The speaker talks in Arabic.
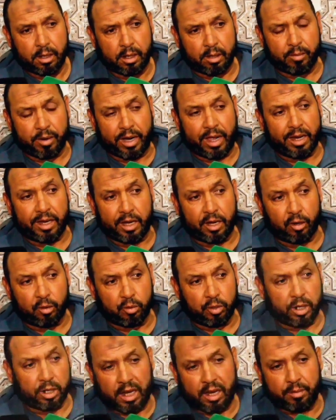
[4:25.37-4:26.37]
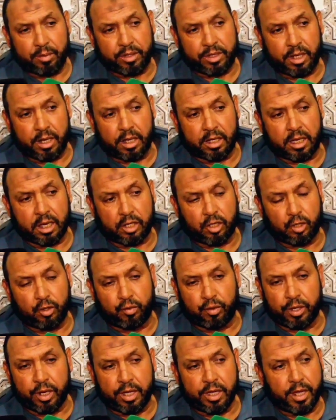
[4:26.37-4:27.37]
المرحله الاولى انا بنتي لا
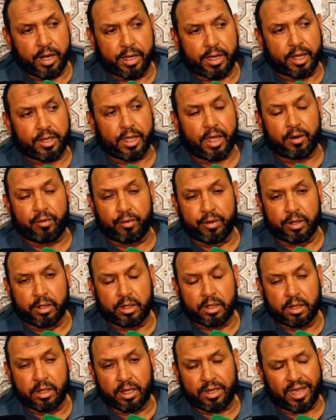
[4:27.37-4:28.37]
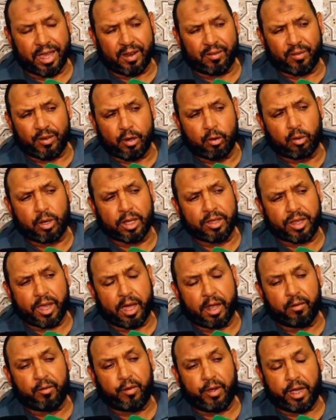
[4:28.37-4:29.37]
كتشوفني هي راه كتعرفني كتعرفني
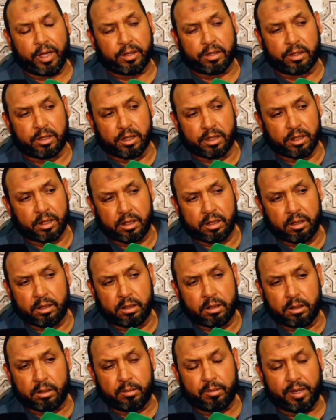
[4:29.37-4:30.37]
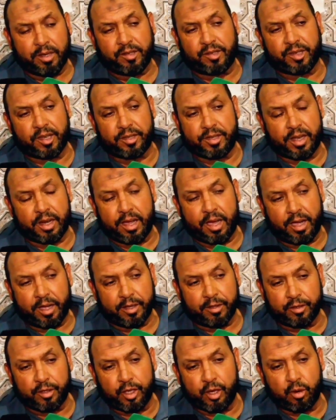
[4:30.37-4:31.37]
وكتعرف حد المعزه ديالها
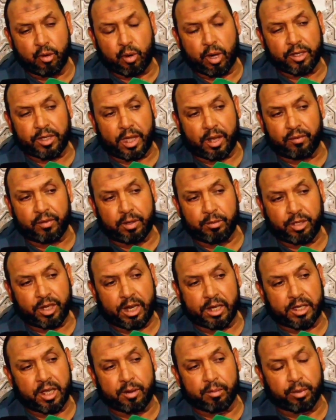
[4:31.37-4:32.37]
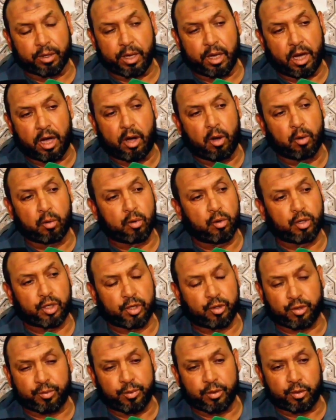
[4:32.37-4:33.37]
عندي وكتعرفني بشحال كنبغيها وكل
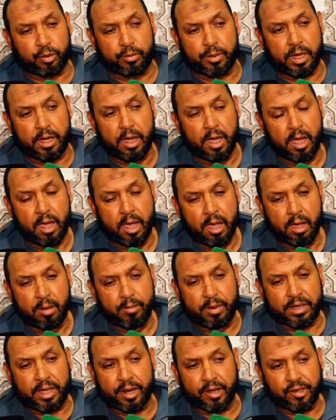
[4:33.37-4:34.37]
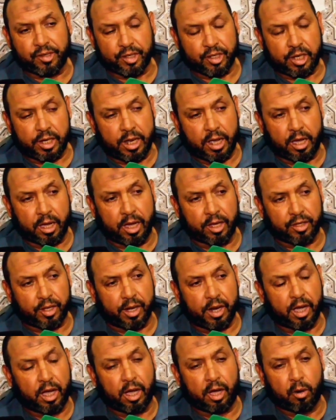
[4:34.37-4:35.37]
شيء سميتو ما, ما كنخصش ليها
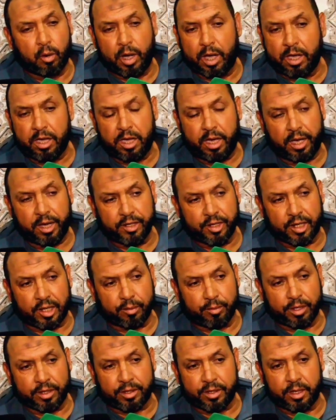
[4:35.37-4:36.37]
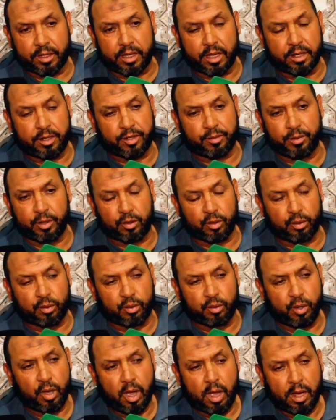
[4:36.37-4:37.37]
خاطرها واي حاجه طلبتني كان
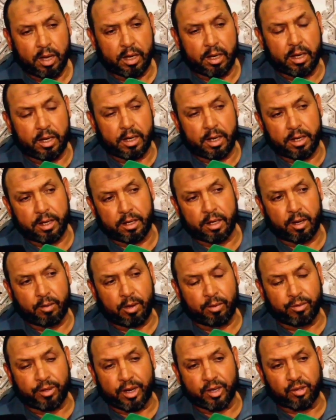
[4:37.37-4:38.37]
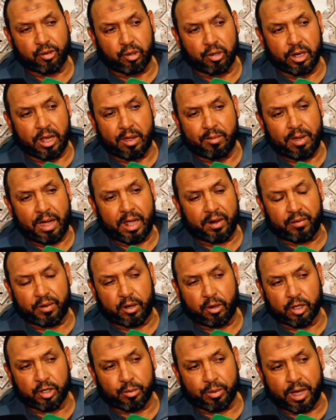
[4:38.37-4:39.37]
سميتو لا اله الا الله محمد رسول الله ما
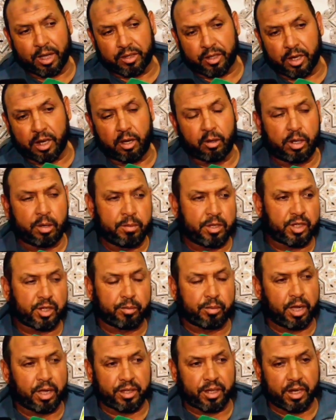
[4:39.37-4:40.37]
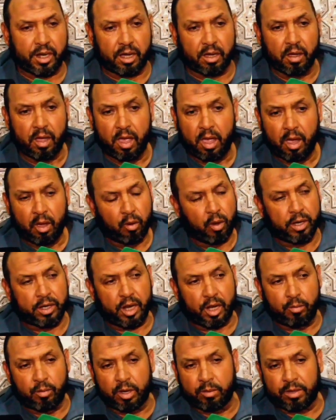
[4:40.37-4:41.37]
عرفنا واش بخاطرها ولا ماشي بخاطرها
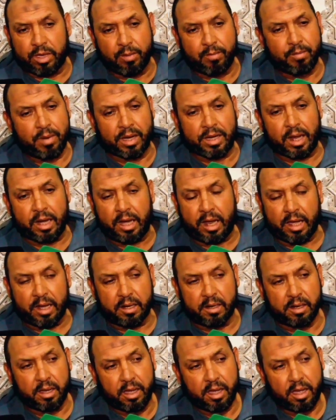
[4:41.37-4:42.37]
ولكن المهم كما كان الحال